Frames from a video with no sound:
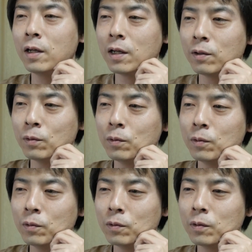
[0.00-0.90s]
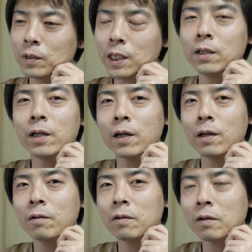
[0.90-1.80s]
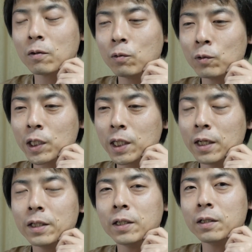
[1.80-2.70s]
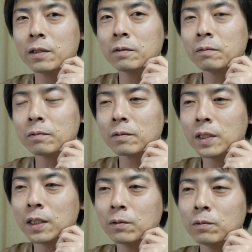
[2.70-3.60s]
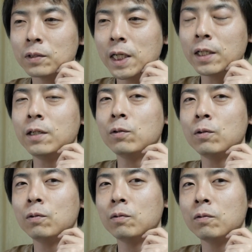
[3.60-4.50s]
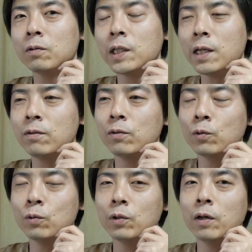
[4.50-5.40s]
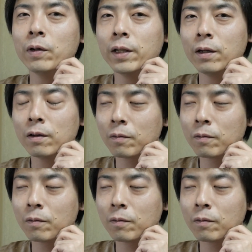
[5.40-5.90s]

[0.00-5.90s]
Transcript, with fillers: あの是非ねこの機会にあの最近のデイズの動画はね